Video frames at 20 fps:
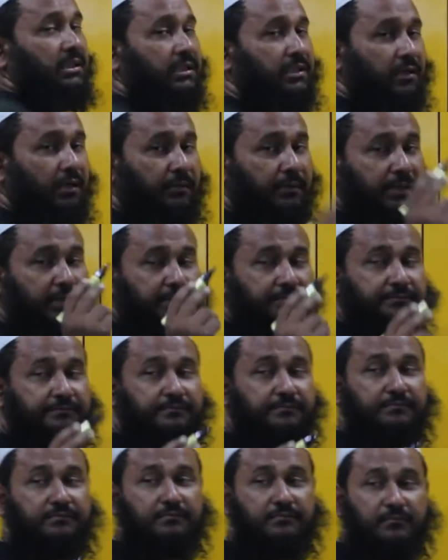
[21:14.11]
কি হবে
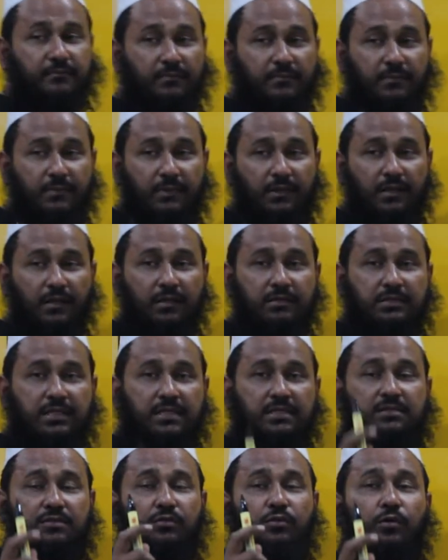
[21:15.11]

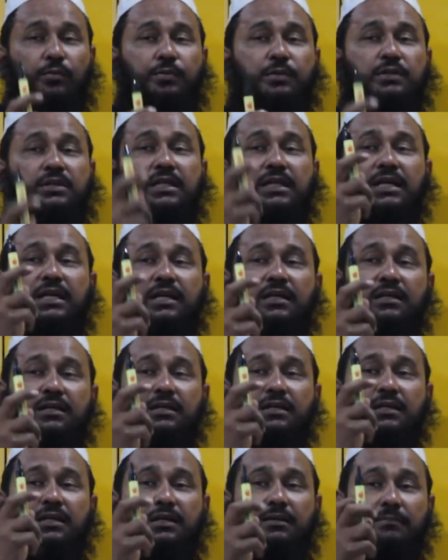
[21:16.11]
জাস্ট উপর দিকে
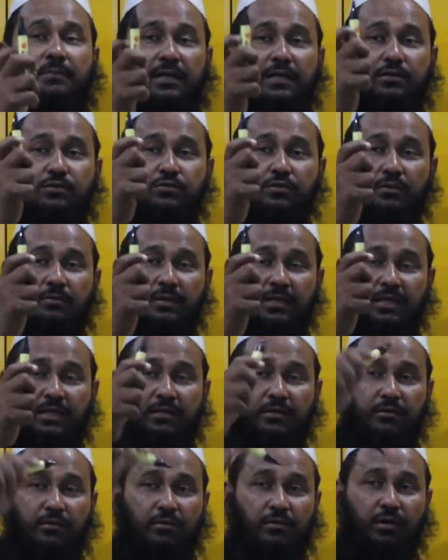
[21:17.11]
মানে মানে
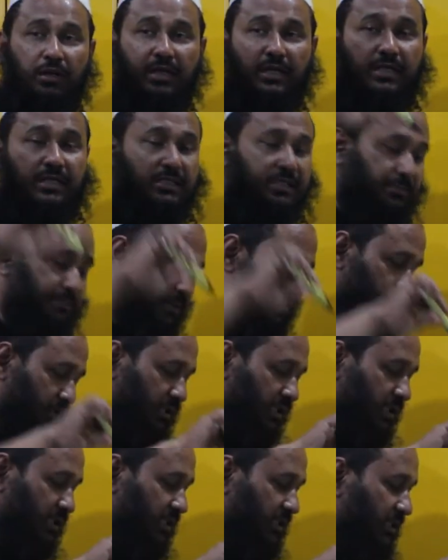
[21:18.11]
রকেটের যে পেছন
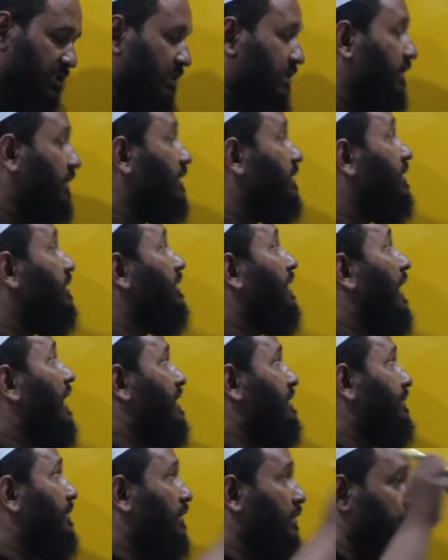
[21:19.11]
থেকে যেতে থেকে যে
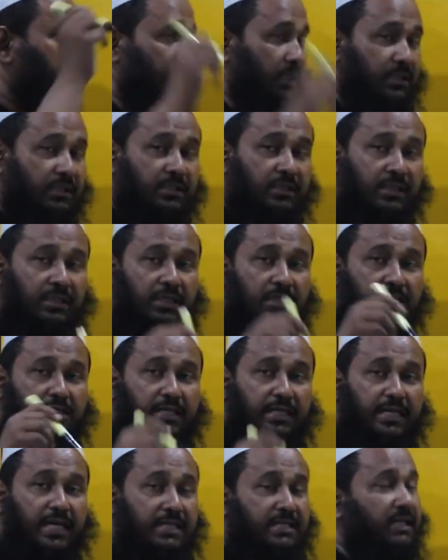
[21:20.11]
গ্যাস বের হবে
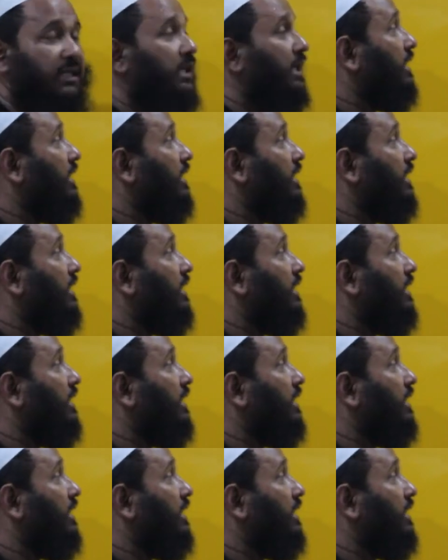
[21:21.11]
সেই গ্যাসের